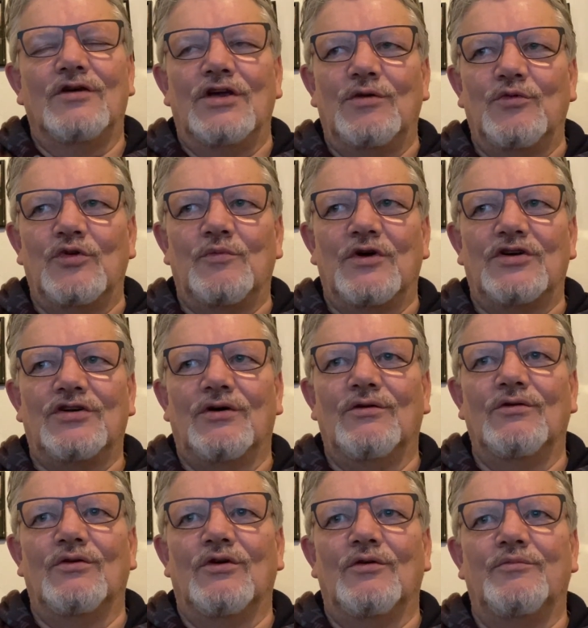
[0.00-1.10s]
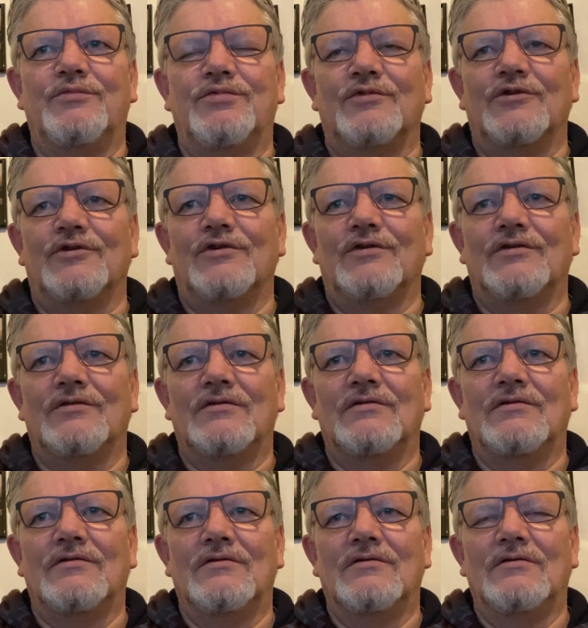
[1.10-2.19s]
Ich muss mal schauen, ob
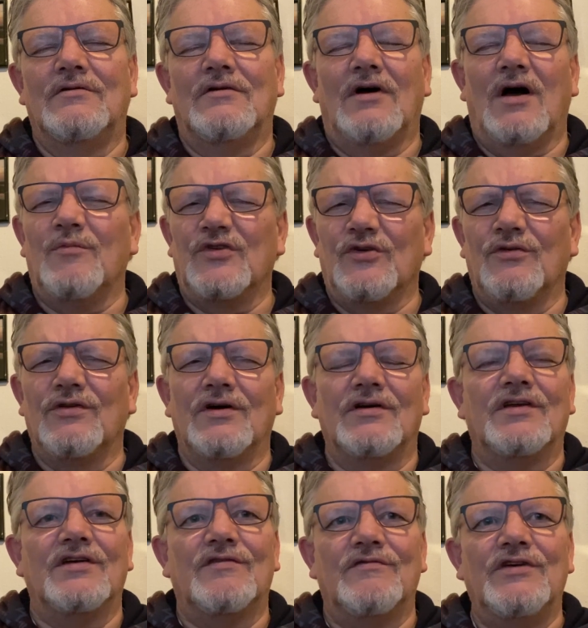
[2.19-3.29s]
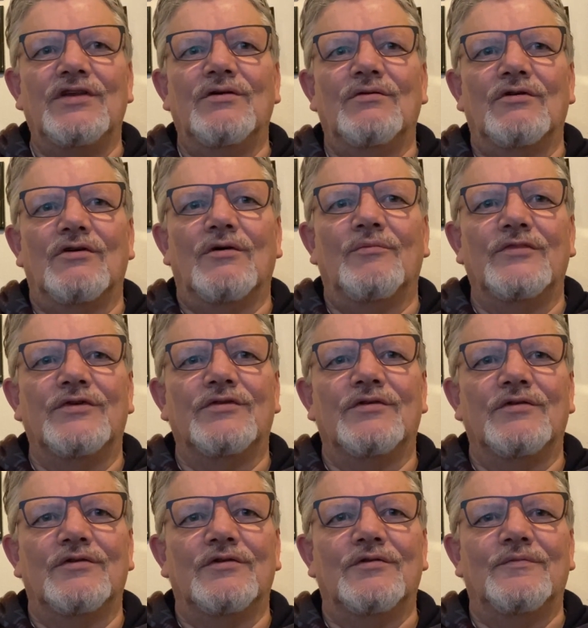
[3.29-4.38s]
am Sonntag das Video
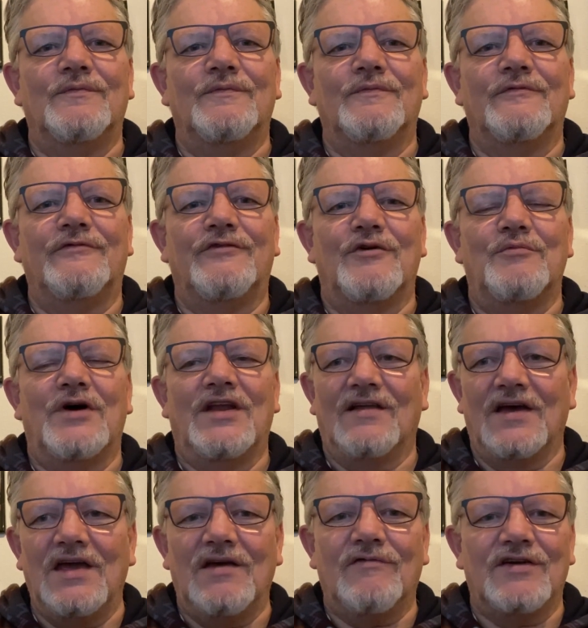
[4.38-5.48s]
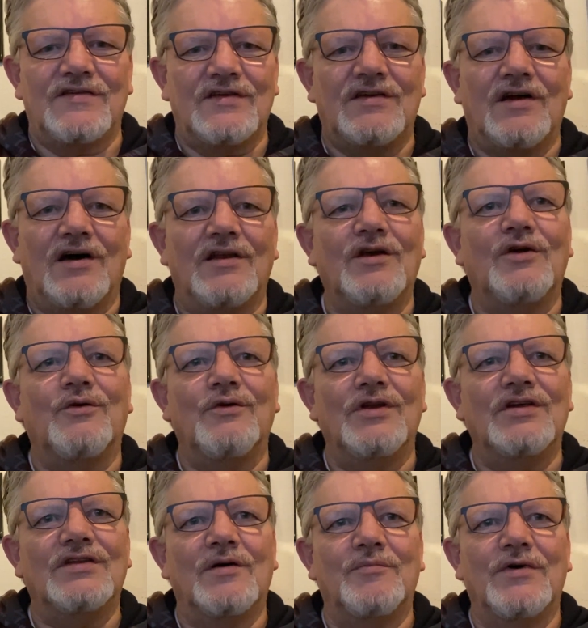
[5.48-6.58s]
kommt ähm, vom André, was ich ja
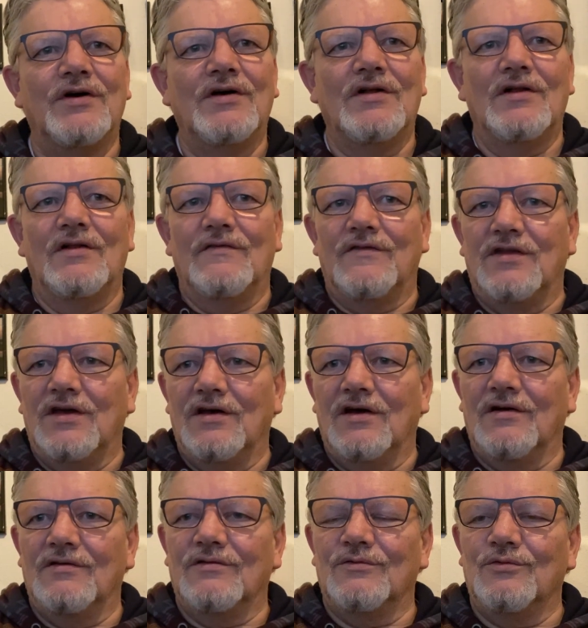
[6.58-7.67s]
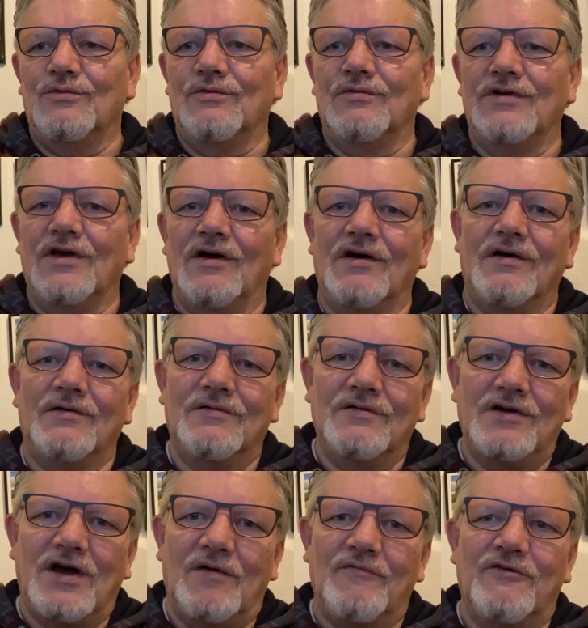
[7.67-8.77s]
angekündigt habe, der so ja
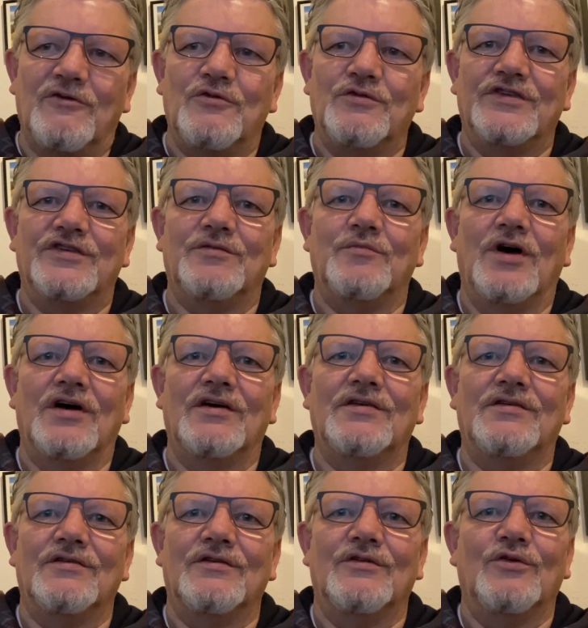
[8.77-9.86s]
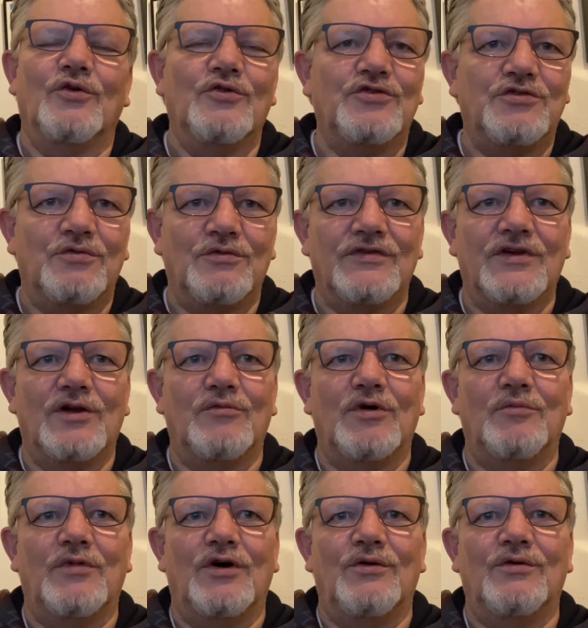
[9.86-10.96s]
Kampfkunst macht, äh, Rüstung
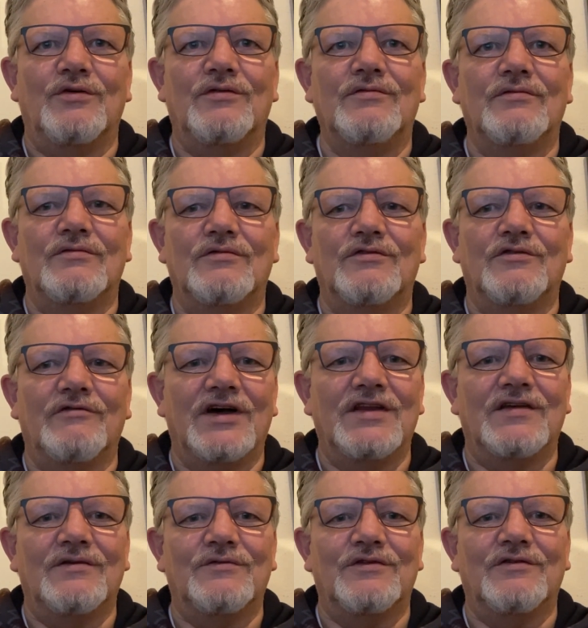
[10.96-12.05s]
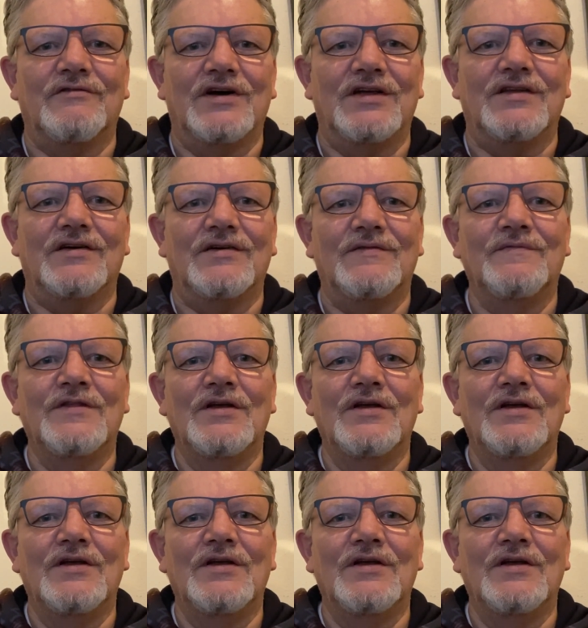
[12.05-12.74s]
selber baut und so weiter und so weiter.